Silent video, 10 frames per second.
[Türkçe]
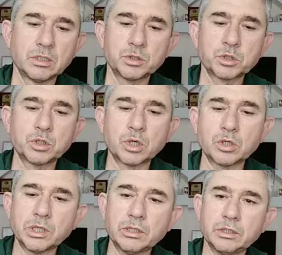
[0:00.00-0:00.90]
Şu
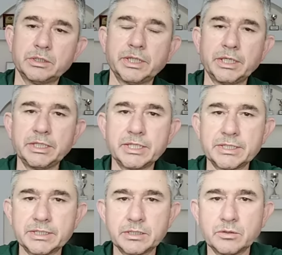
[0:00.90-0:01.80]
kroka derin
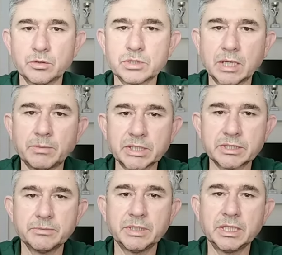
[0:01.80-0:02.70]
keski özel
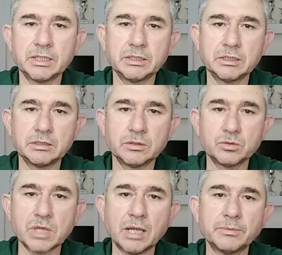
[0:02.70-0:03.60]
baskı bir deridir.
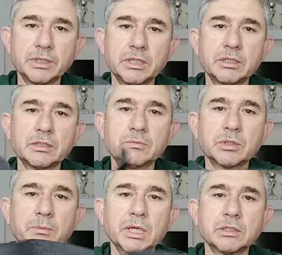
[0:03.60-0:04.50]
Güzel bir deridir
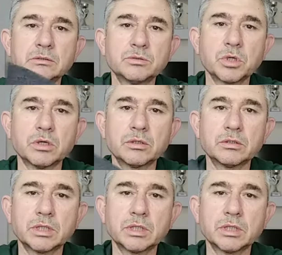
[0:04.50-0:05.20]
bu da bakın. Çok